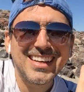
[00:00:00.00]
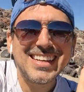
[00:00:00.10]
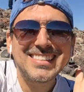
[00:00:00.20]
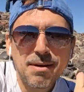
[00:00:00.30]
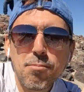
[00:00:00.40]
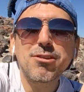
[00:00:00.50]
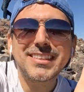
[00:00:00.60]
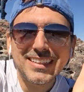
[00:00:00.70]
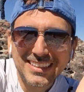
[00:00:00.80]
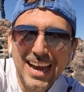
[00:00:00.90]
Está por
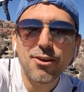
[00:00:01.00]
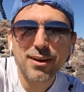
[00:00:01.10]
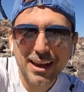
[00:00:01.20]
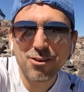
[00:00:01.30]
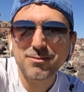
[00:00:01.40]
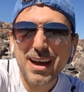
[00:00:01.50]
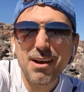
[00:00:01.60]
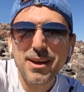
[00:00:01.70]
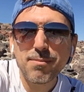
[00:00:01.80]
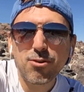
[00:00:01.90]
sentado que los va a
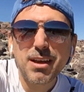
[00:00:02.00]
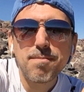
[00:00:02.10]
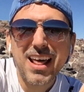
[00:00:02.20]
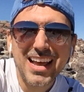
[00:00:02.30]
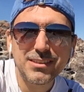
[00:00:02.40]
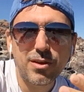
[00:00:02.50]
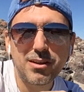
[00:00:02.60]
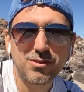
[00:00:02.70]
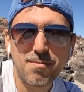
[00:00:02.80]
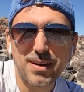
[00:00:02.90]
haber porque para eso
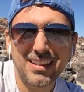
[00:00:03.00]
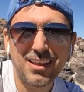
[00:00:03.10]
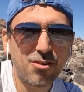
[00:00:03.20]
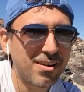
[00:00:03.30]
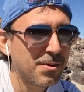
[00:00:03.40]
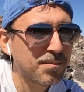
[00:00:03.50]
eres un emprendedor.